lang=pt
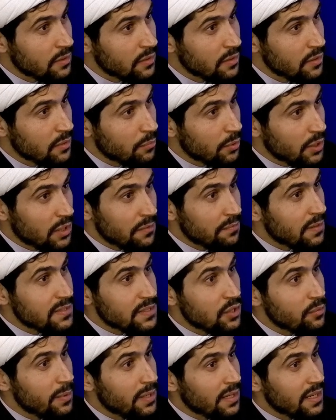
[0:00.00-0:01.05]
Sim. Por que
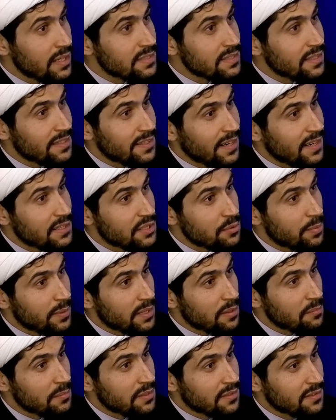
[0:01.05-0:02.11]
fazer uma casa grande
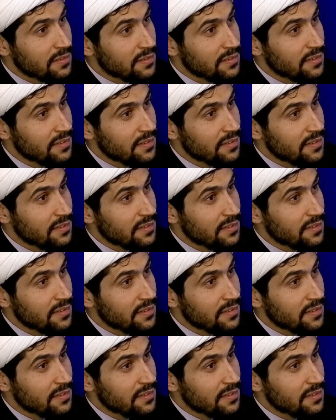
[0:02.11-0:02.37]
para mim?